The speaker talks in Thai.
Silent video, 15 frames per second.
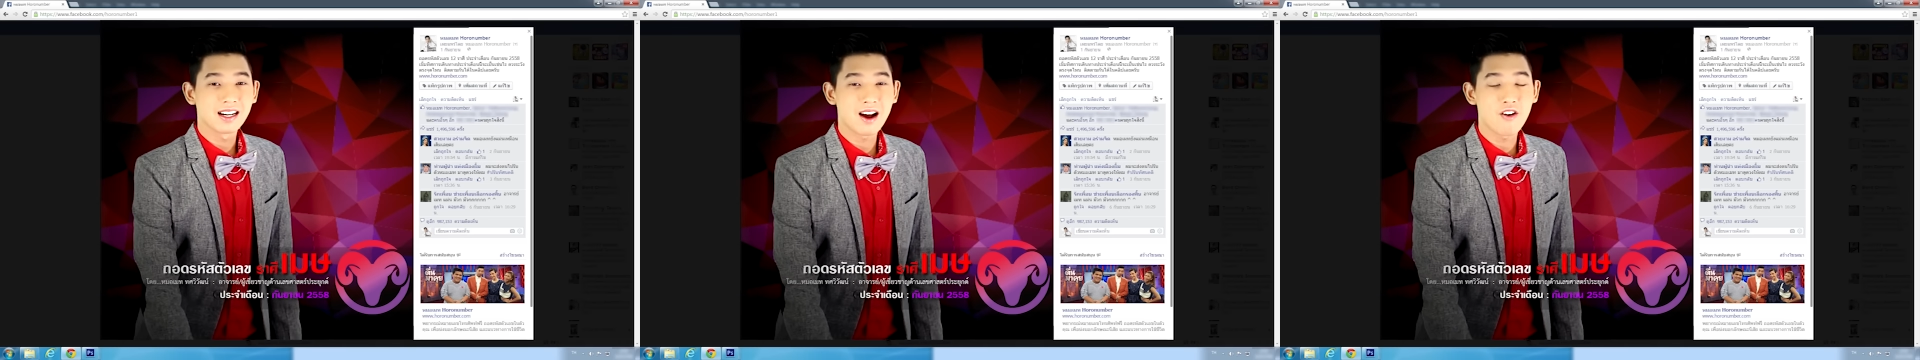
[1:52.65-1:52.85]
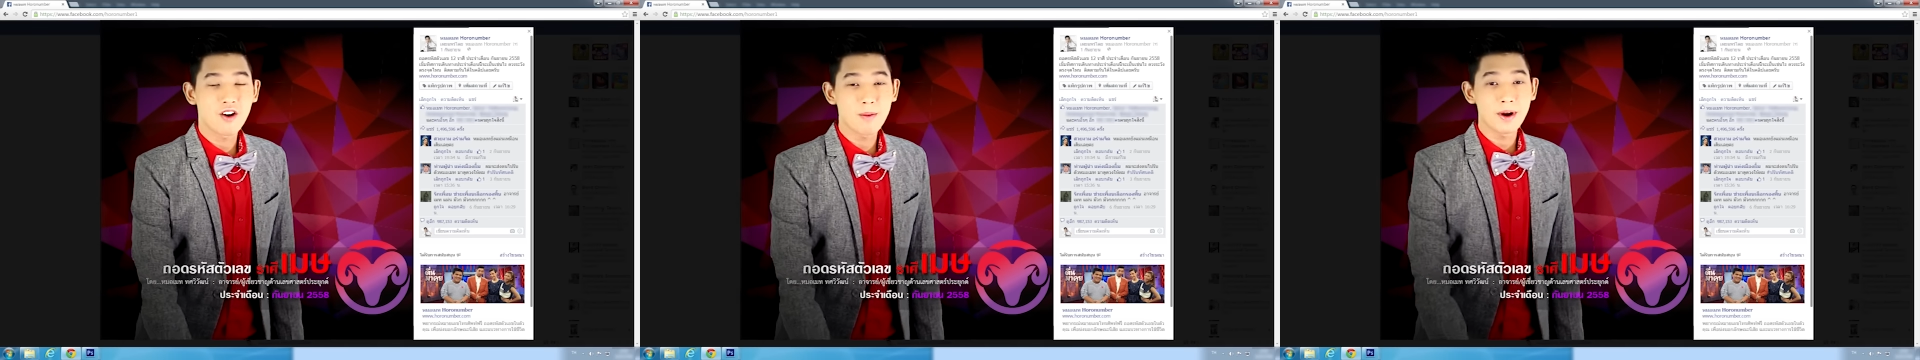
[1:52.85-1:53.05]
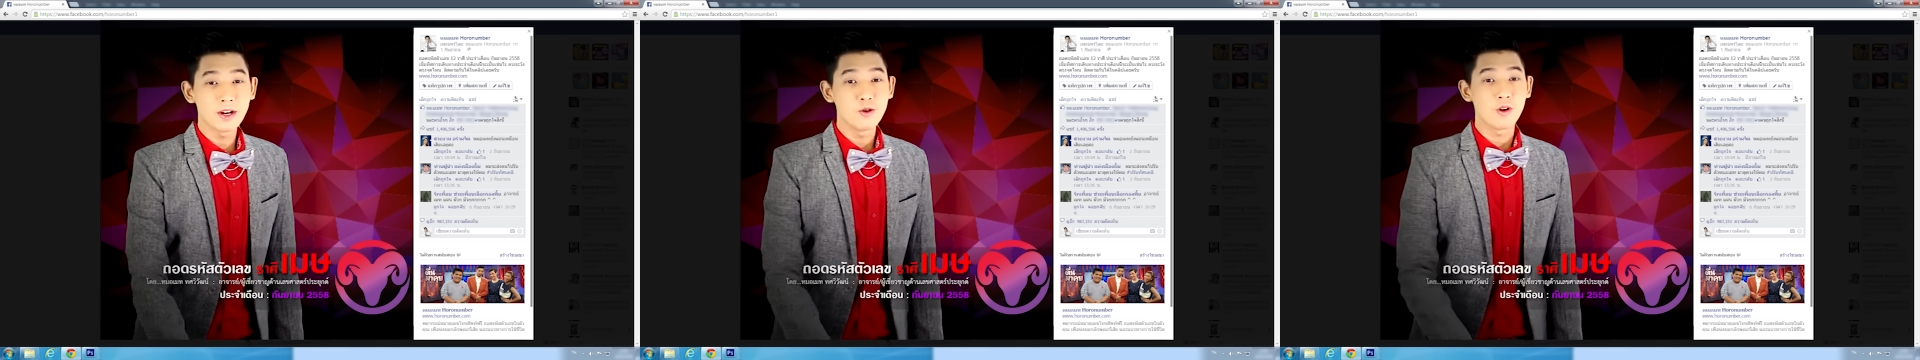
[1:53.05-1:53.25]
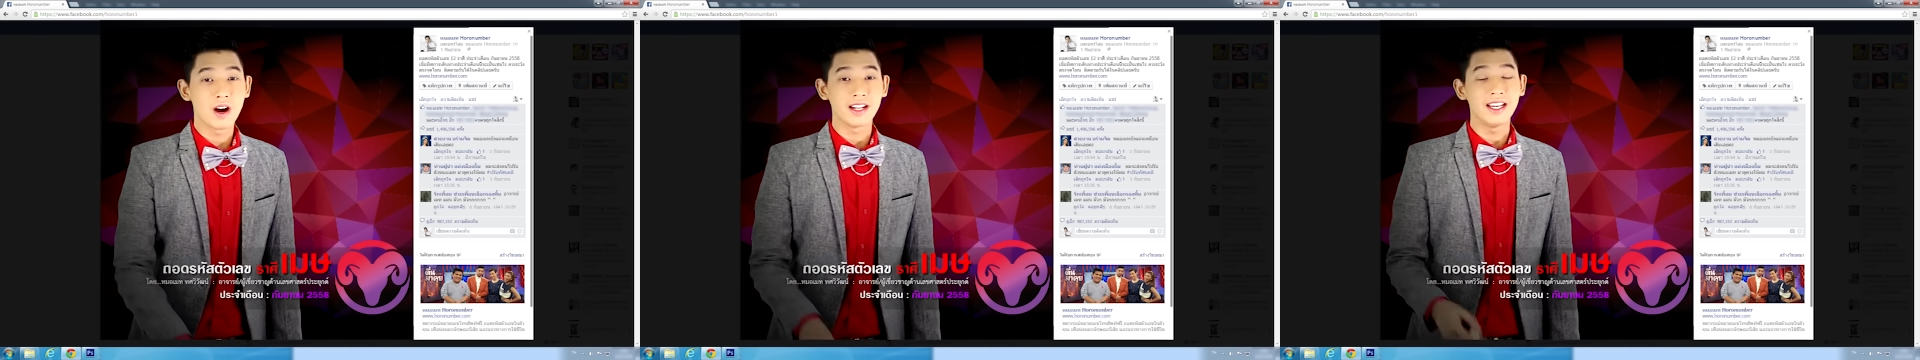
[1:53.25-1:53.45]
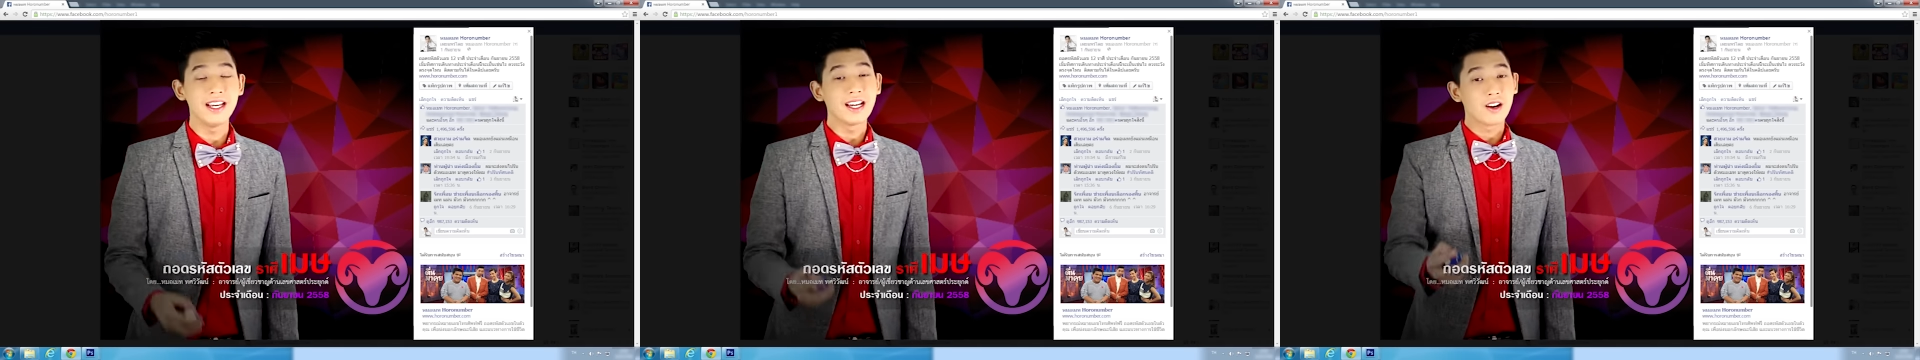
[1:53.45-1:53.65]
เราก็มาดู
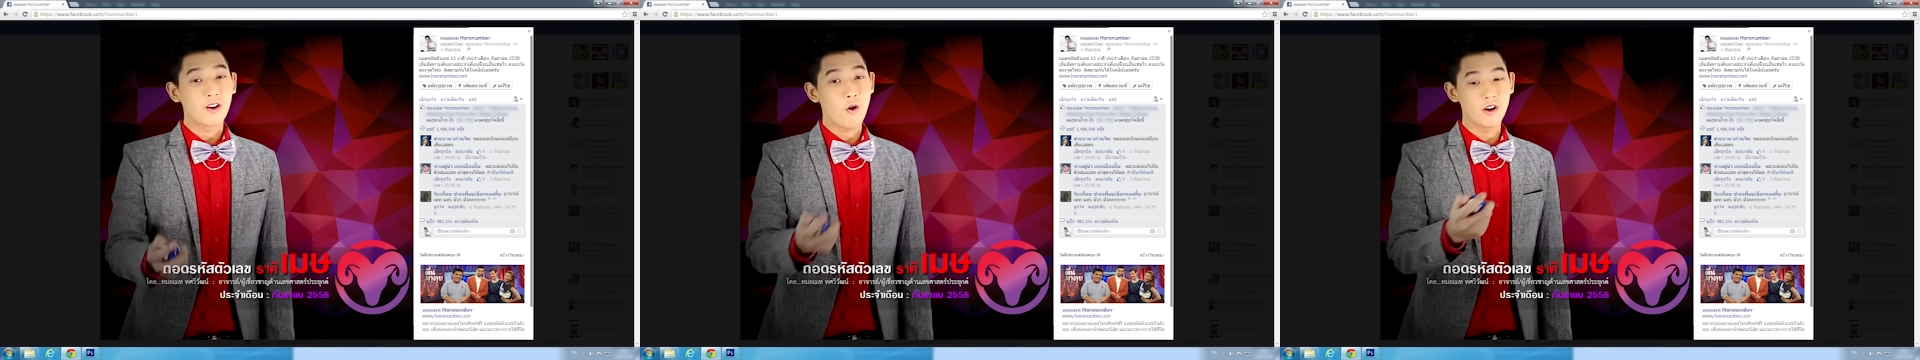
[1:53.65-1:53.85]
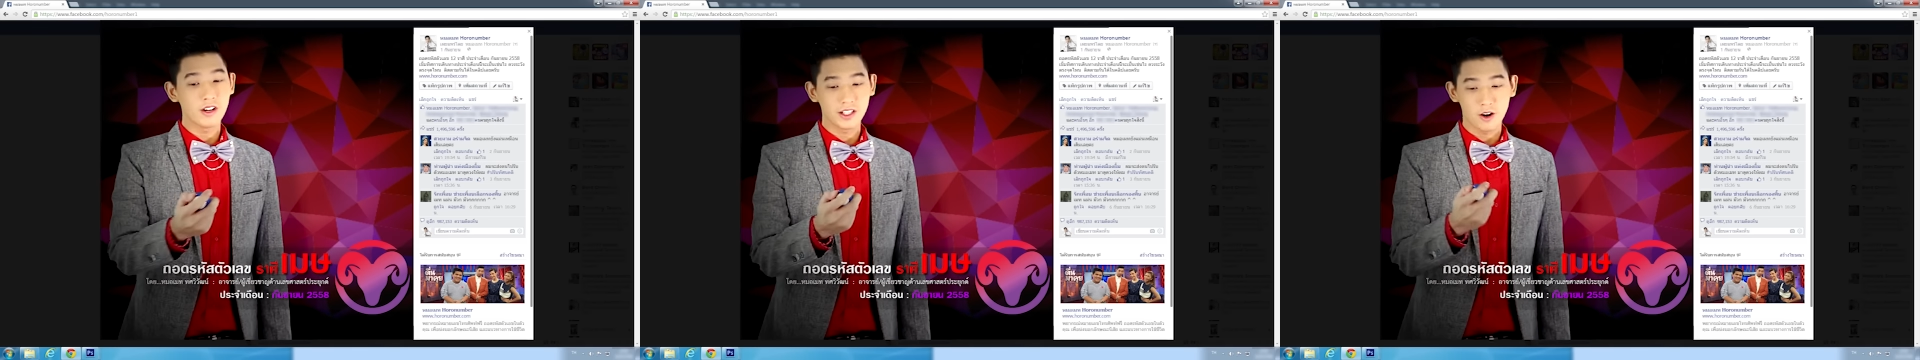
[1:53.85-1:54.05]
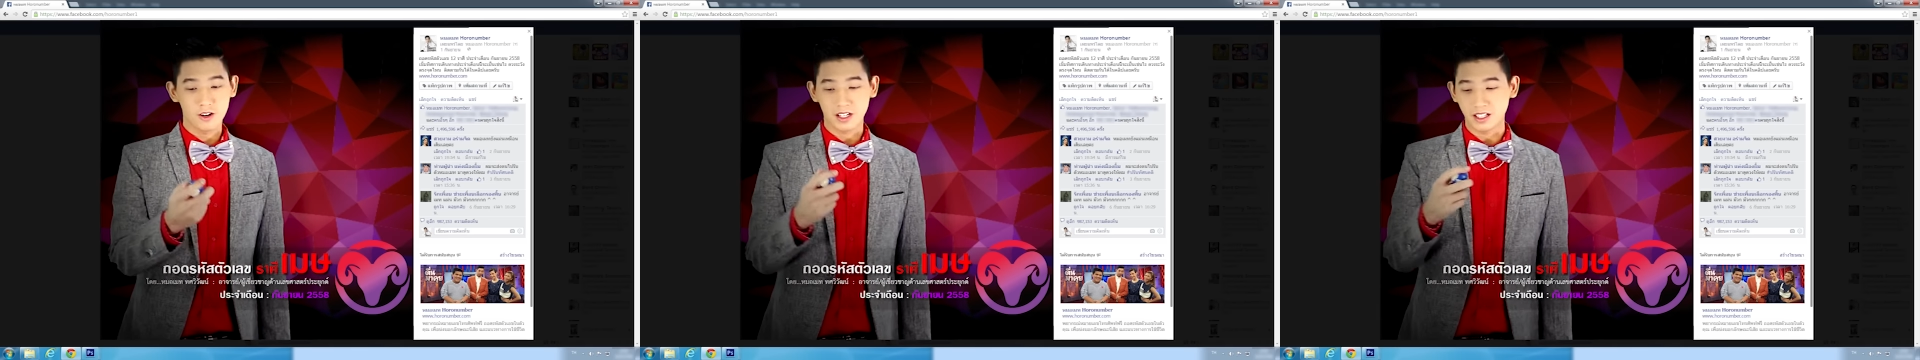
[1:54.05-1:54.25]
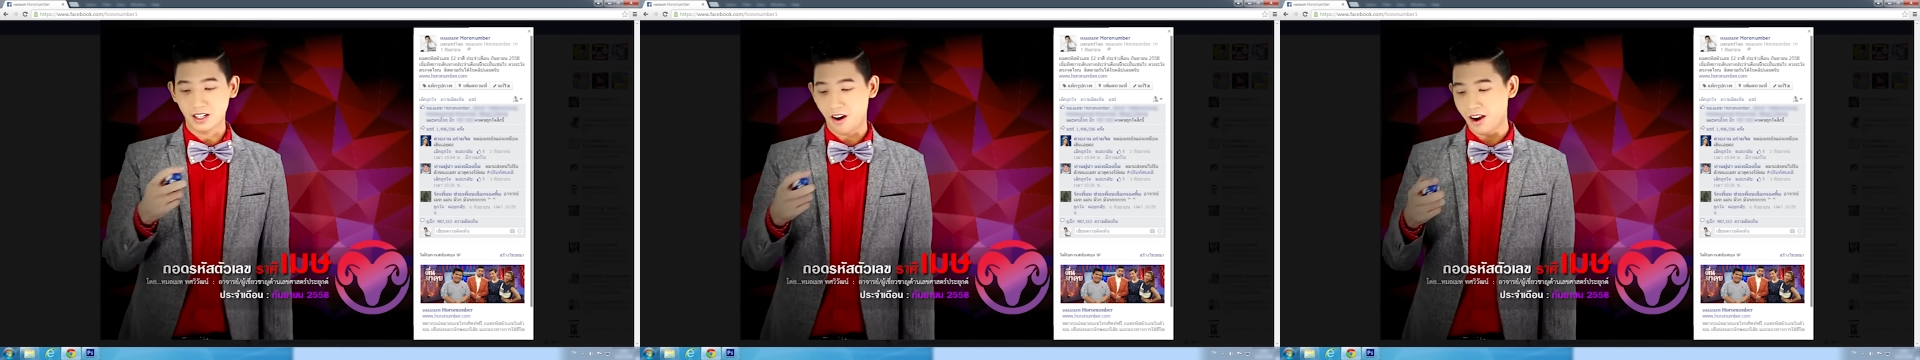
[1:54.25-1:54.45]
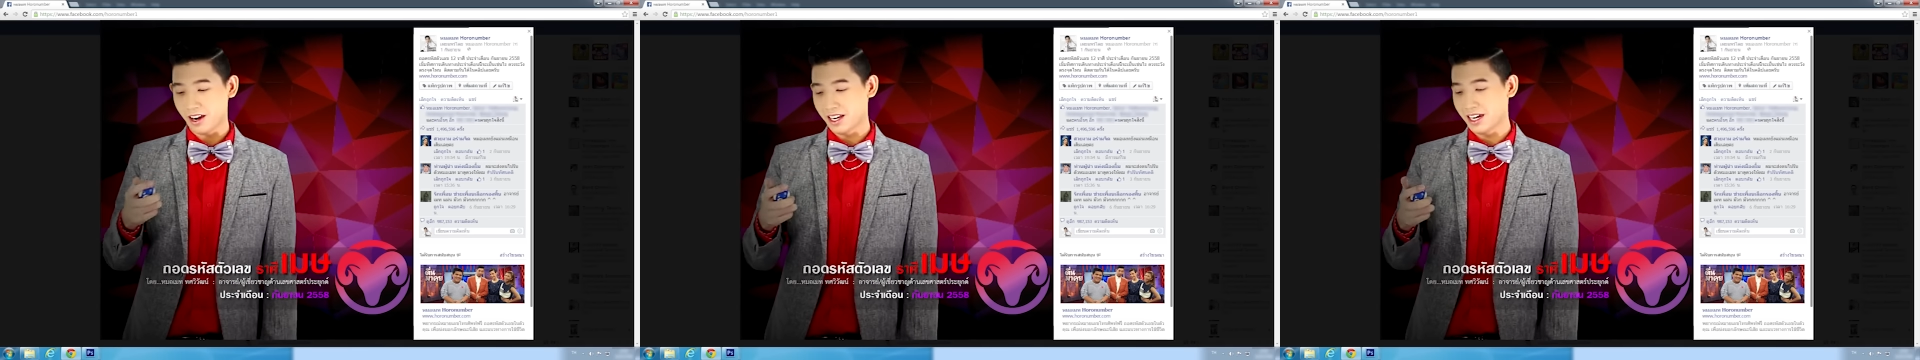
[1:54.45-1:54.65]
กันที่คนโสดกัน
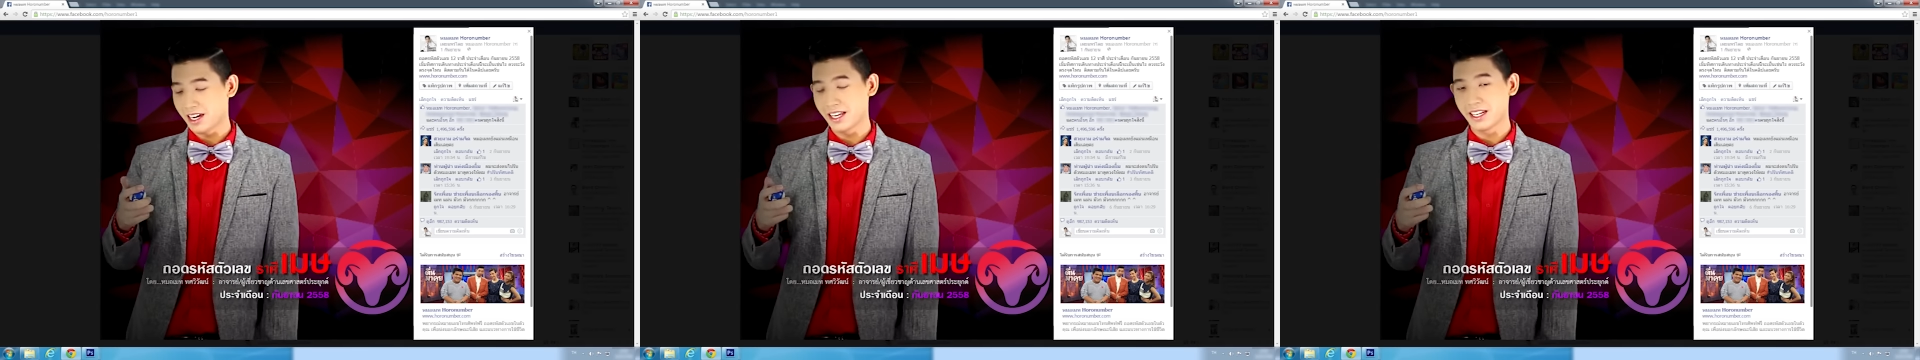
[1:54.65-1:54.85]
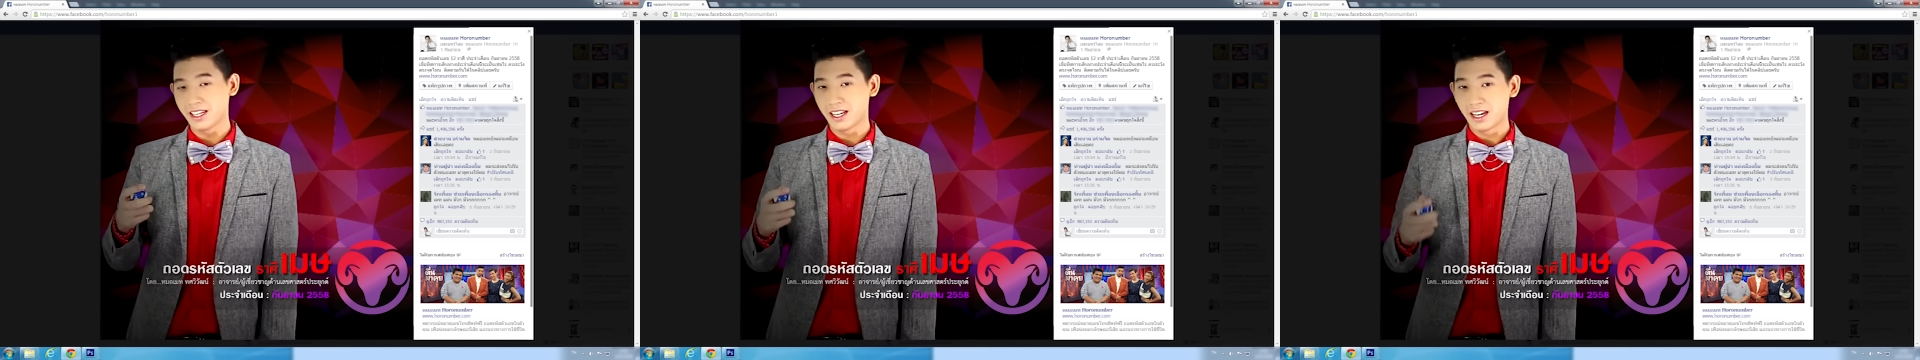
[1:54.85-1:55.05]
ก่อนเลย